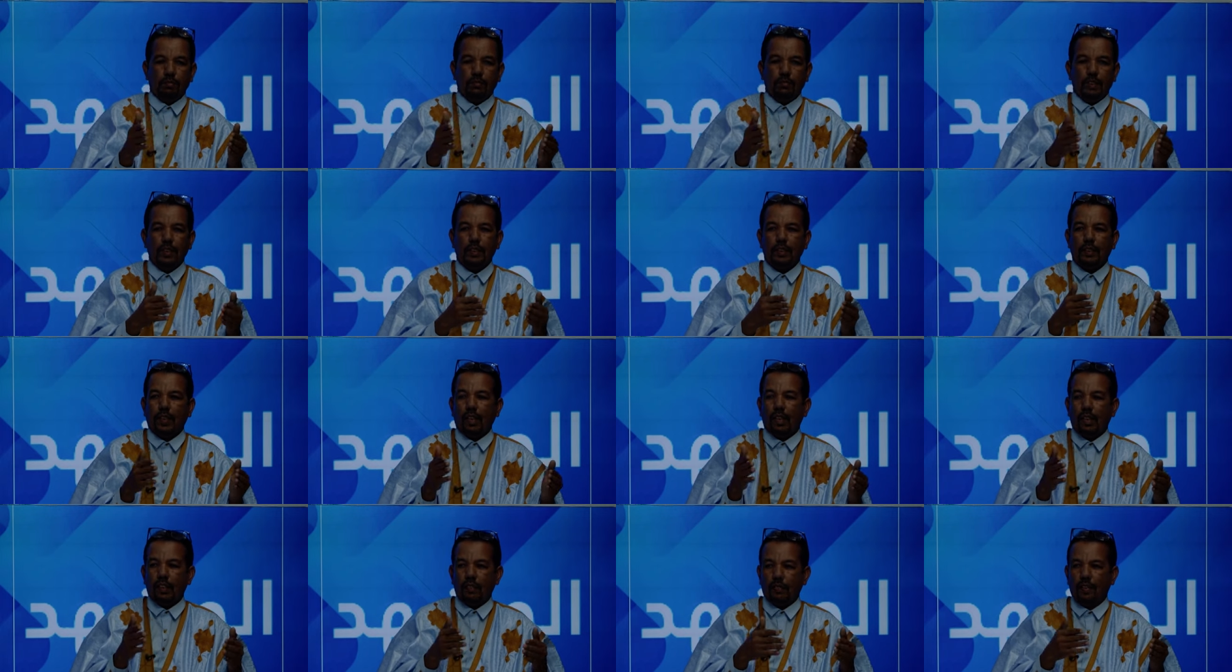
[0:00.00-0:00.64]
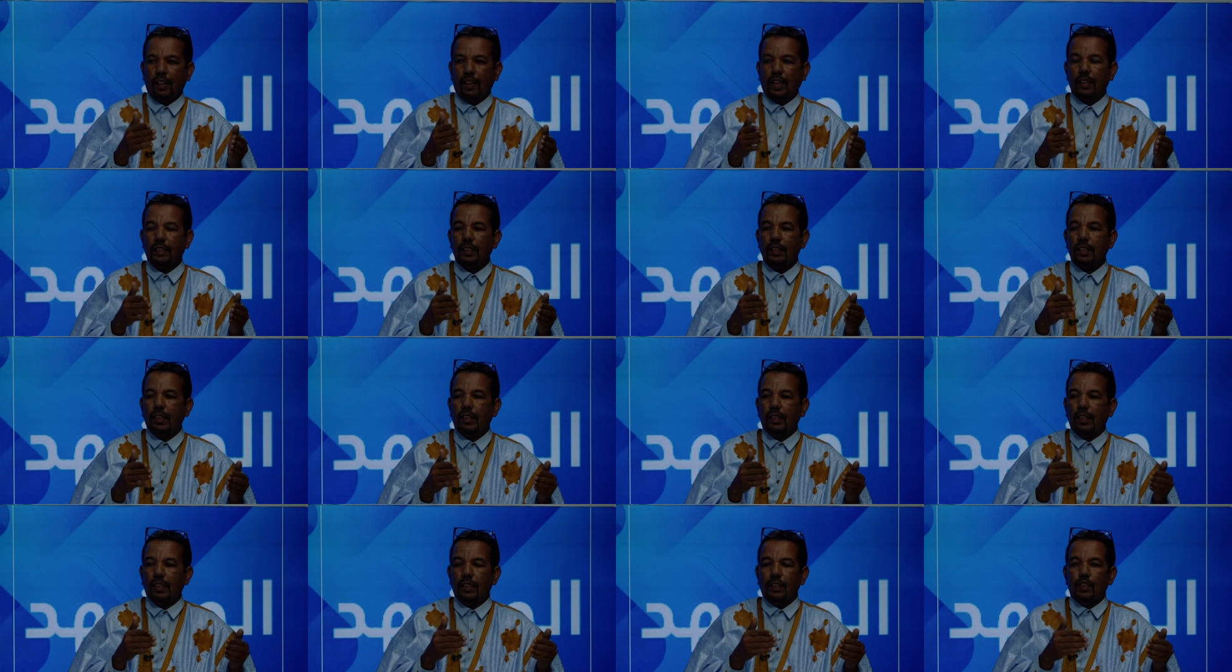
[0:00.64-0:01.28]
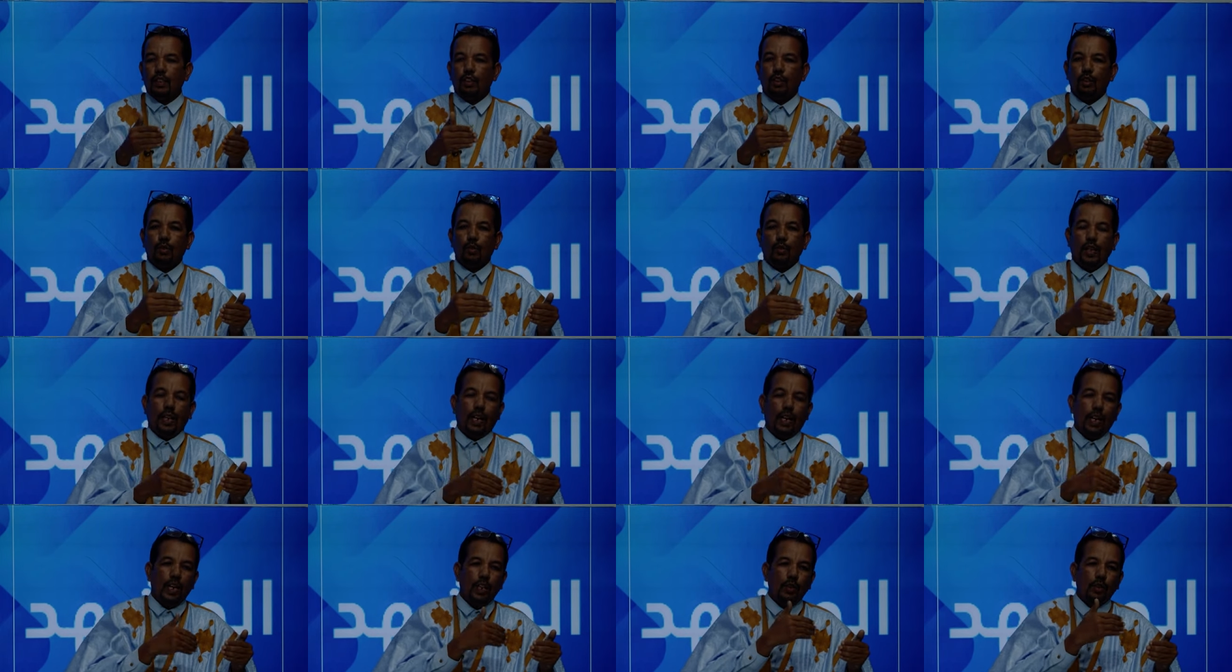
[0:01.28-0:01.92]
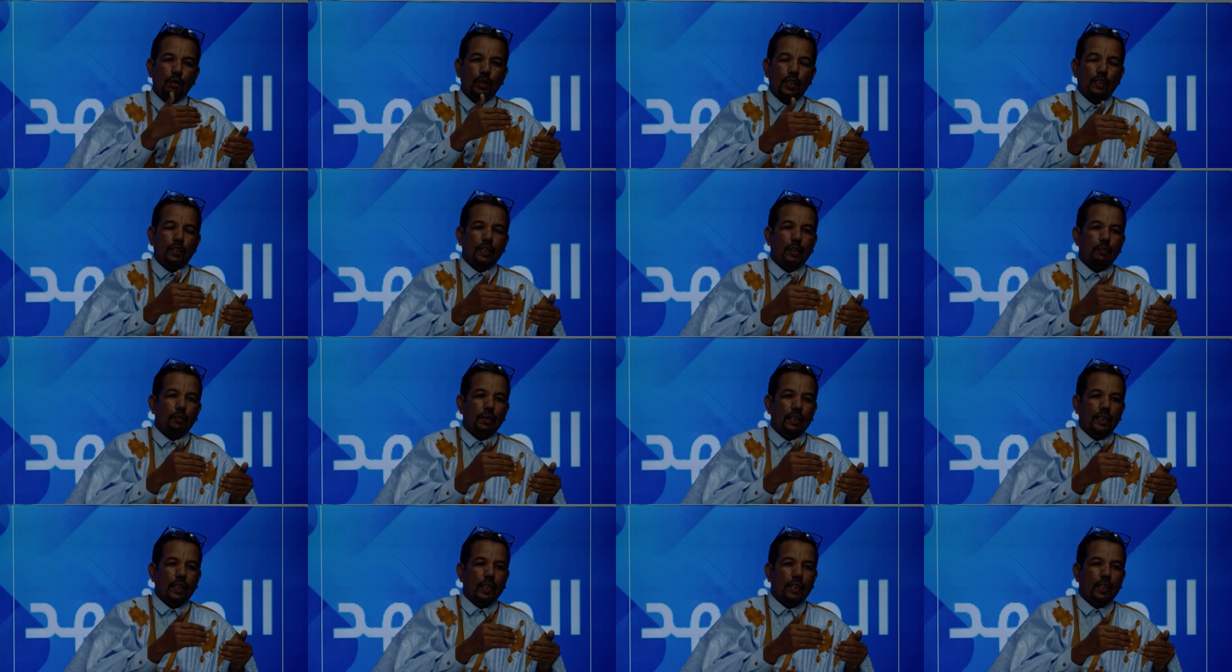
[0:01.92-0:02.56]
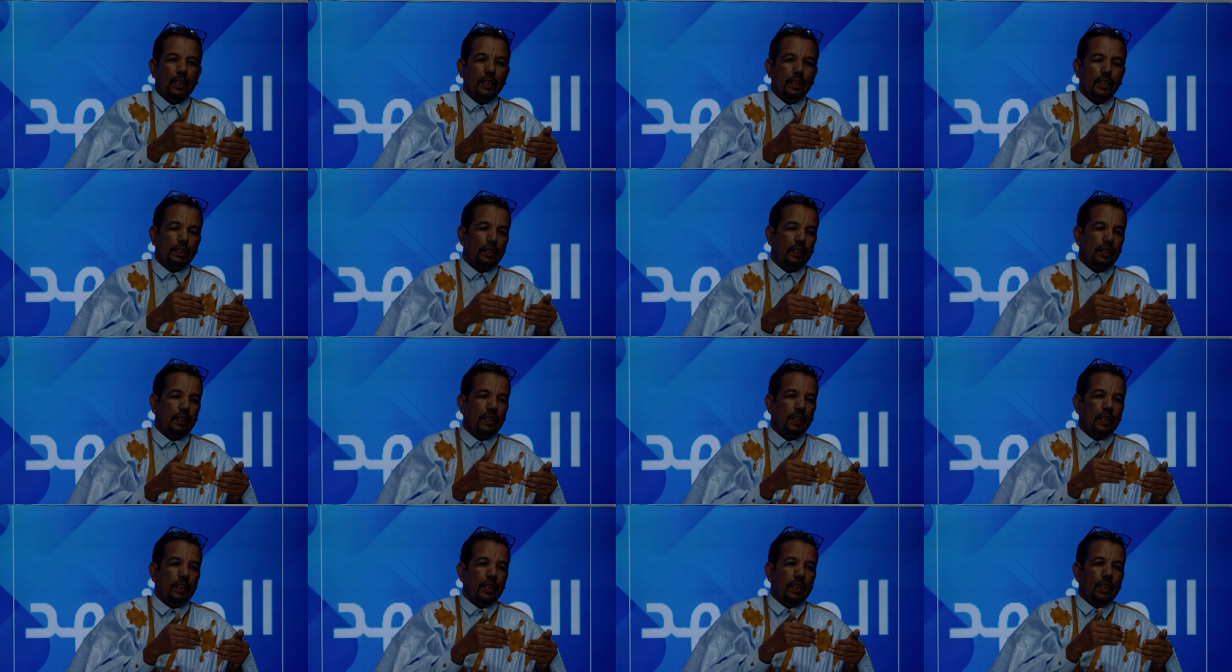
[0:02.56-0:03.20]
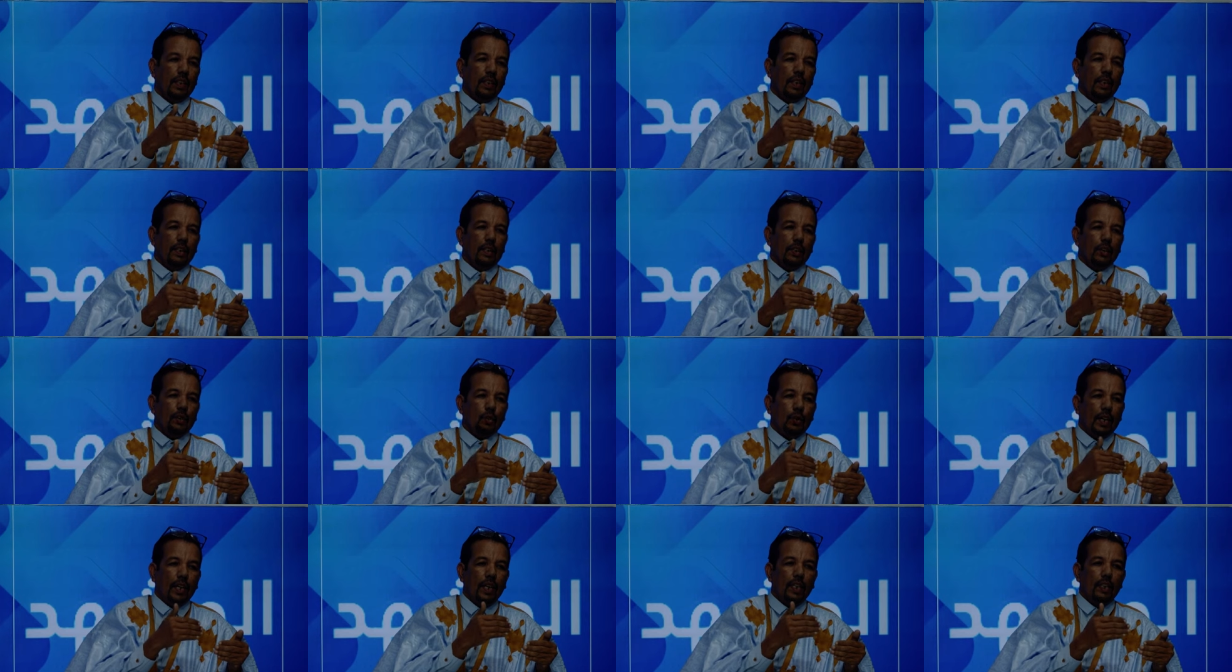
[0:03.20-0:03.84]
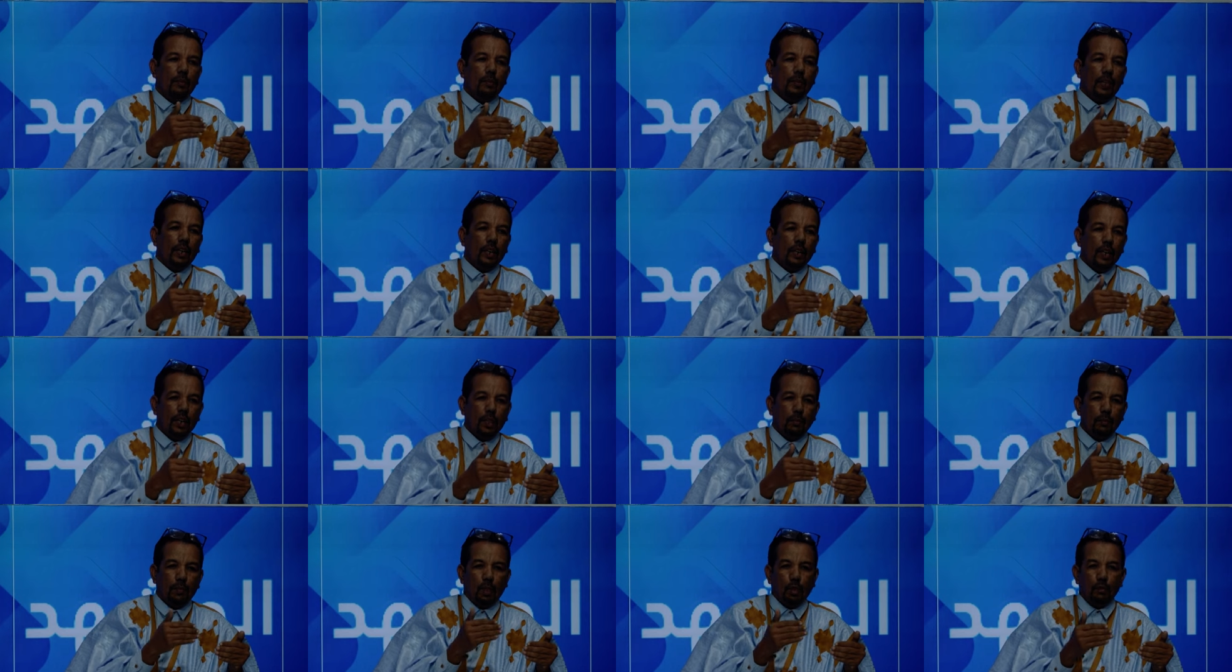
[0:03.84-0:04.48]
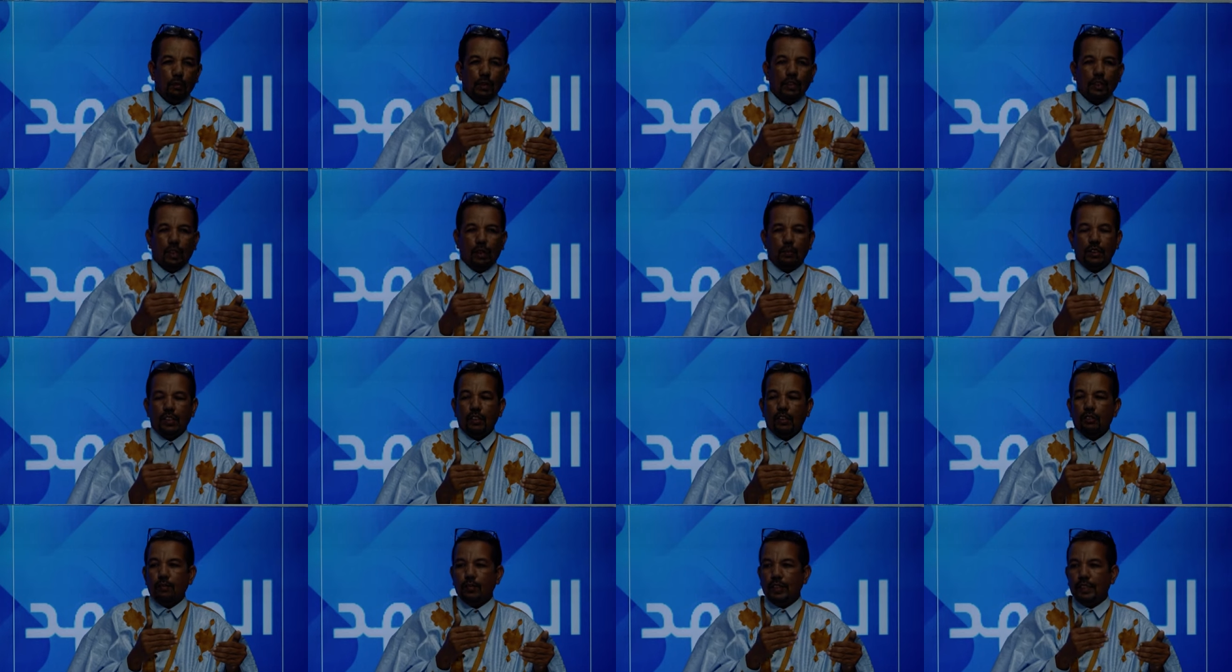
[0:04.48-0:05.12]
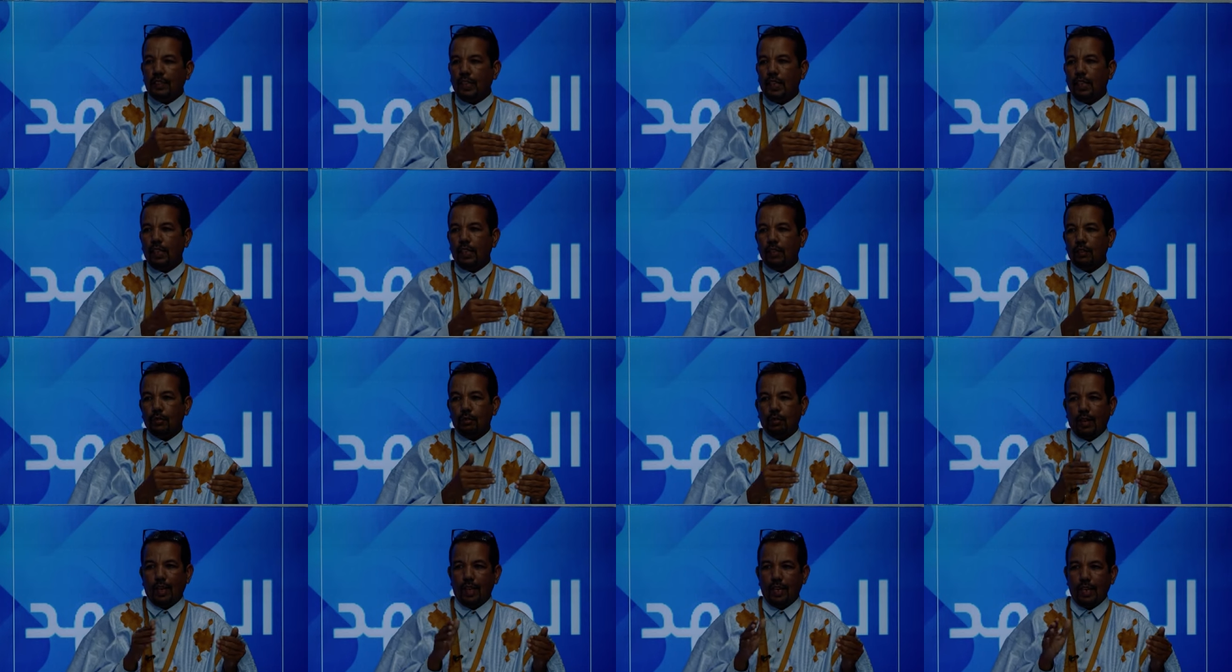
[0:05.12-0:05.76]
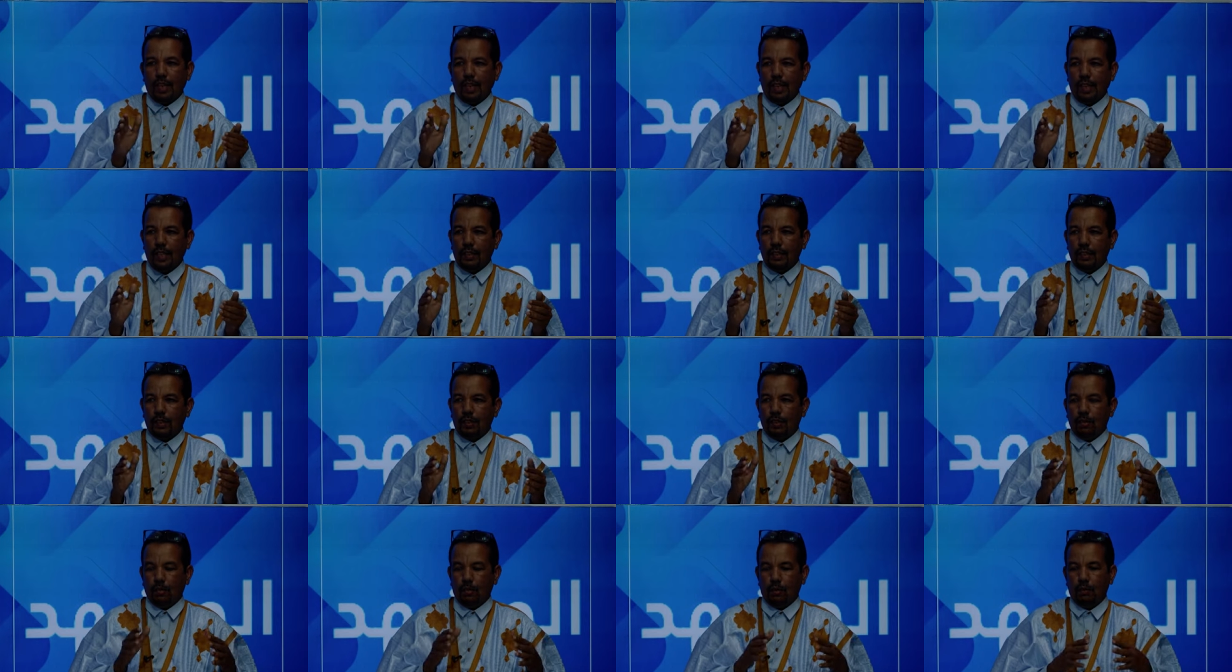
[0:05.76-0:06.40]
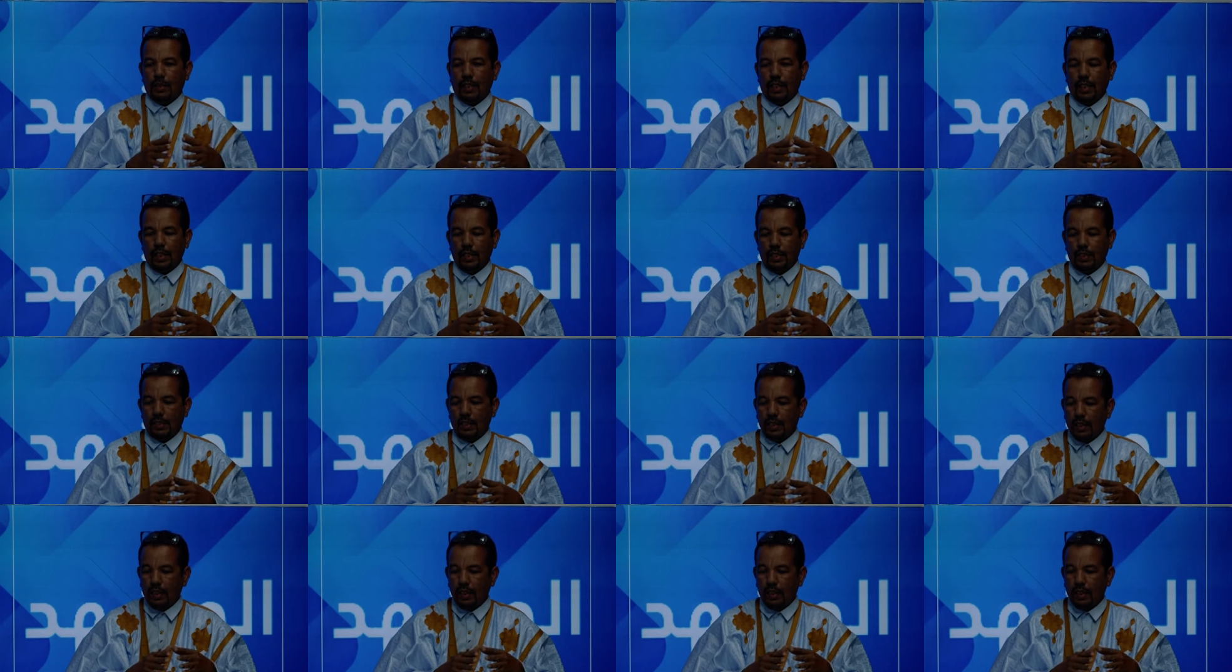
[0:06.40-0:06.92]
للتنظيم فقط سنعالج أيضا المشاكل التي تعاني منها المنظومة التربية في مجال المقررات والمناهج